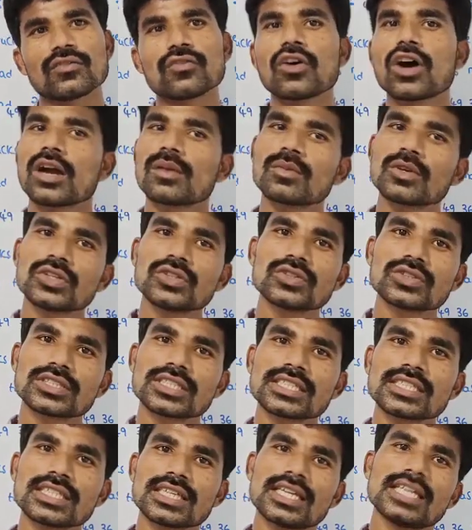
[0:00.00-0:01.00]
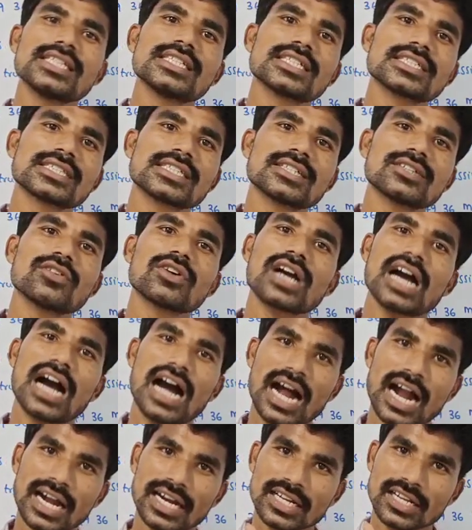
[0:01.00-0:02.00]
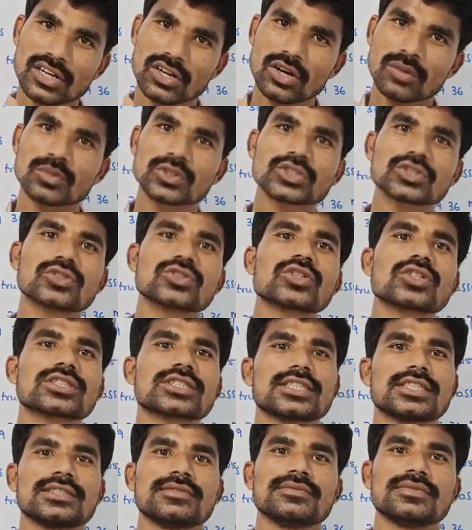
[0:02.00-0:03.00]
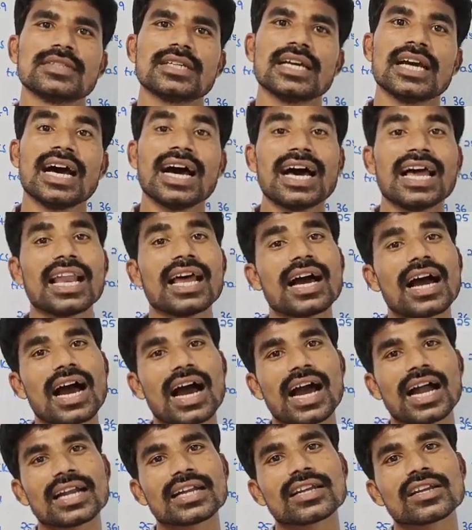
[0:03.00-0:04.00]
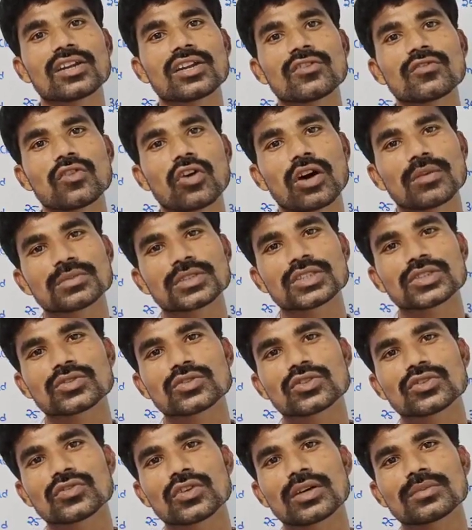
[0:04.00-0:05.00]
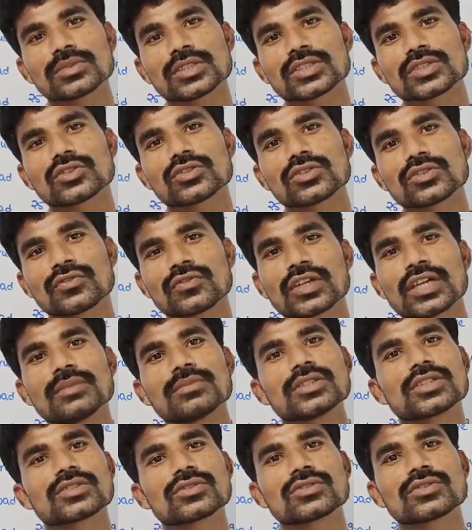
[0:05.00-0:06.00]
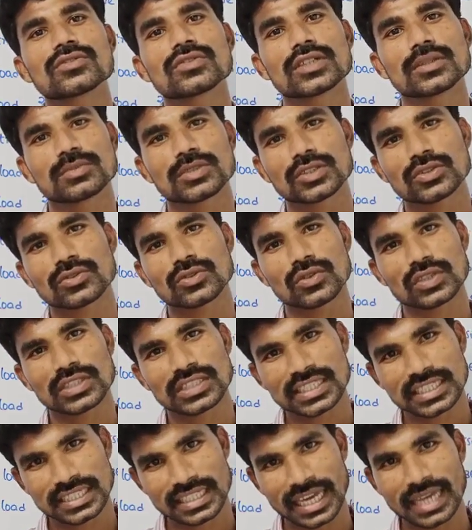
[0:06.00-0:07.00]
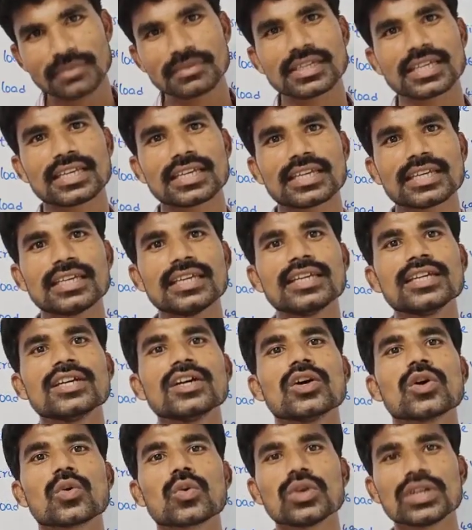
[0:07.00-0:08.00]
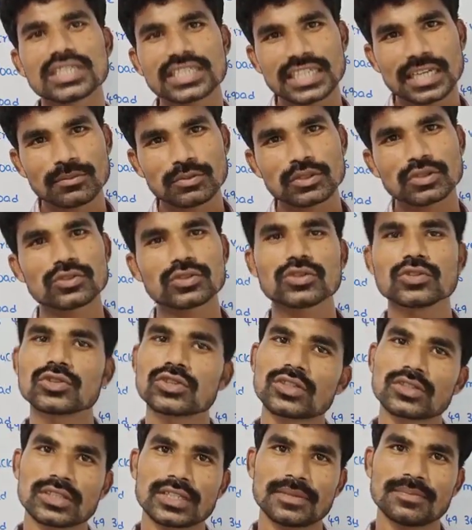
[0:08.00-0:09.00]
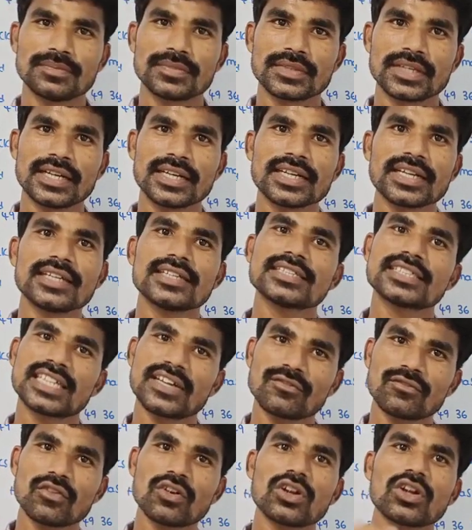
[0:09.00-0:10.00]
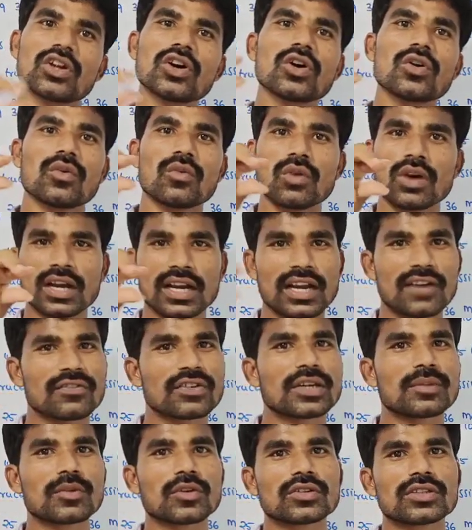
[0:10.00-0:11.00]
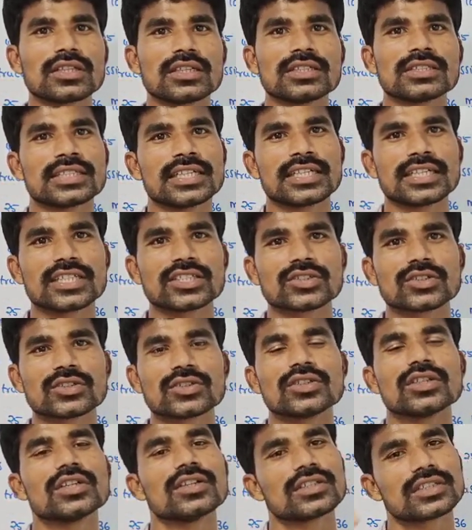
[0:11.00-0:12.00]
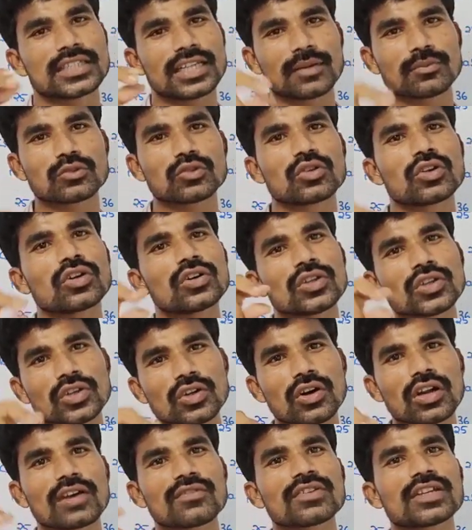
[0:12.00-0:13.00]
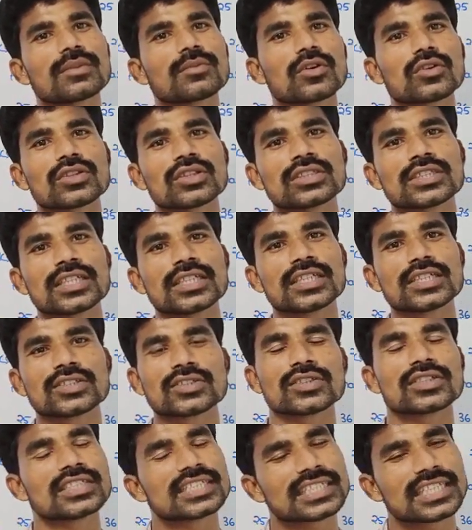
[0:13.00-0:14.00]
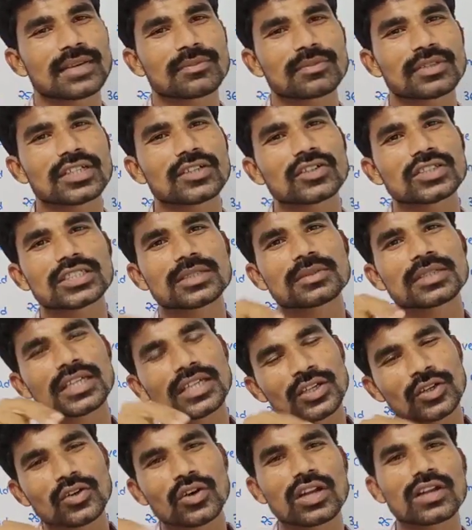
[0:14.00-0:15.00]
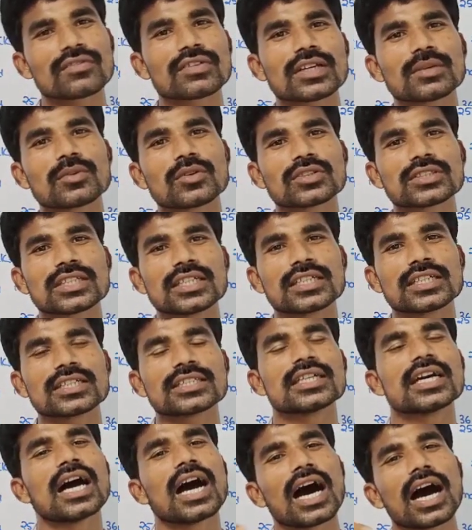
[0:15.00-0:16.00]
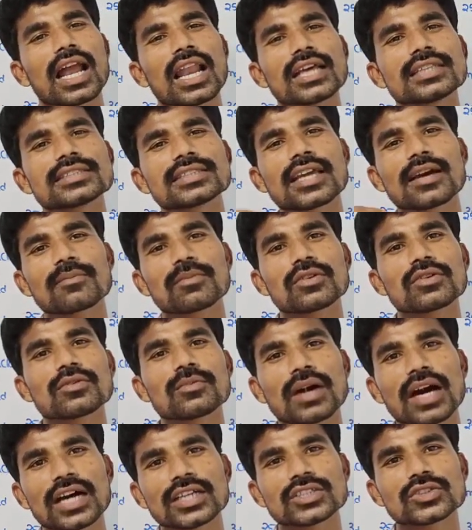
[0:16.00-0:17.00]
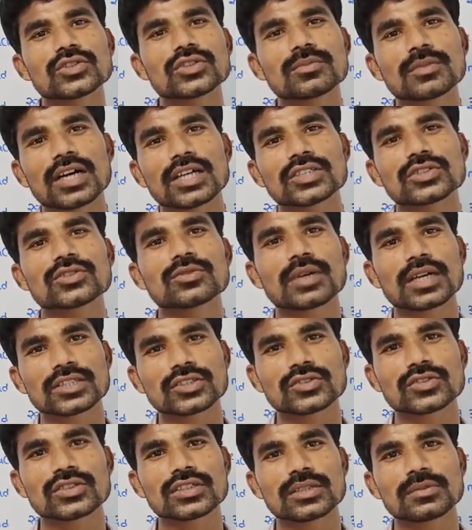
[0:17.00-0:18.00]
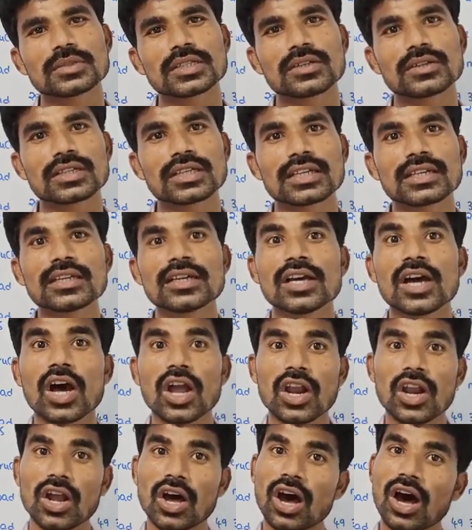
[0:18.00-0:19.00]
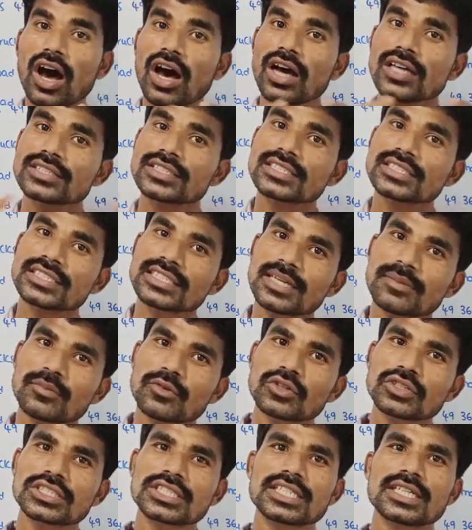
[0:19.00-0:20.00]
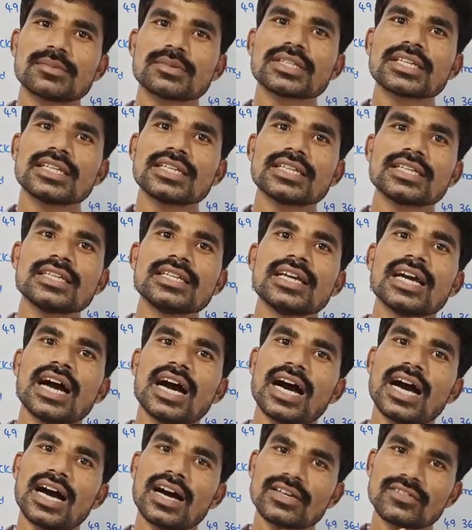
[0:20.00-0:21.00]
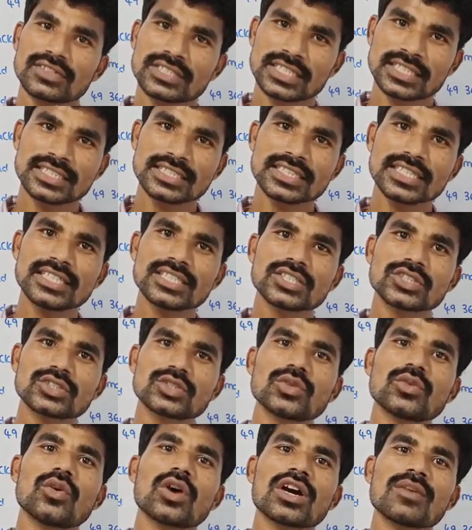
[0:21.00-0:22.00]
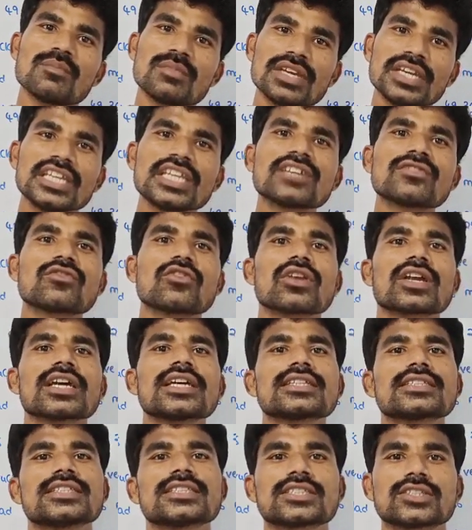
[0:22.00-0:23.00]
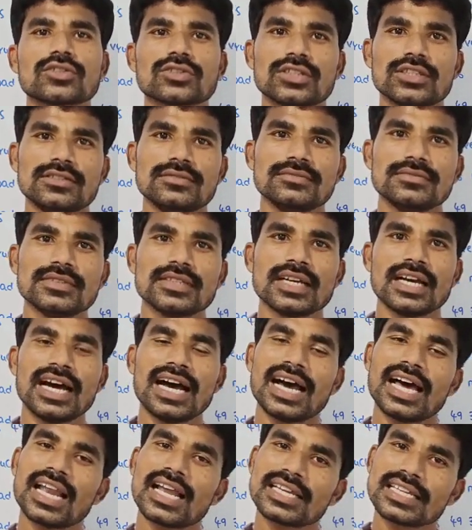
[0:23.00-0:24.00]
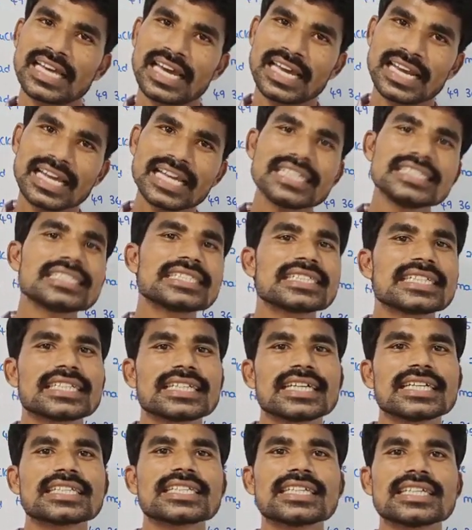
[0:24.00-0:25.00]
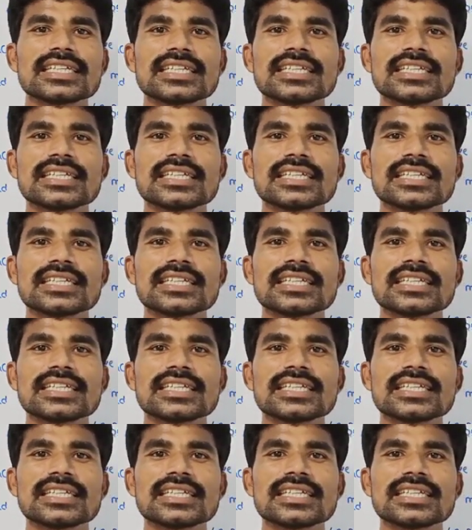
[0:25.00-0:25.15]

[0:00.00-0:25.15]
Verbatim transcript: ఫార్ములా యూజ్ చేసి ఏం చేస్తుందంటే ఒక ఆర్డర్లో అమ్ముచ్చుకుంటూ వస్తుంది అలా ఆర్డర్లో ఫామ్ చేసుకుంటూ ఫామ్ చేసుకుంటూ ఫ్రేమ్ చేసుకుంటూ ఫ్రేమ్ చేసుకుంటూ వచ్చే టైంకి కొన్ని స్టెప్స్ యూజ్ అవుతాయి అంటే స్టెప్ వన్లో ఒకలా ఫ్రేమ్ అవుద్ది సెంటెన్స్ స్టెప్ టూలో ఇంకోలా ఫ్రేమ్ అవుద్ది సెంటెన్స్ స్టెప్ త్రీ వచ్చేప్పటికి ఇంకోలా ఫ్రేమ్ అవుతుంది సెంటెన్స్ అలా స్టెప్లో మార్చుకుని మార్చుకుని మార్చుకునేటప్పటికి లాస్ట్ స్టెప్కి వచ్చేటప్పటికి ఆ సెంటెన్స్ ఒక మీనింగ్ఫుల్గా ఎగ్జిస్ట్ అవుతుంది అలా అరేంజ్ చేయడానికి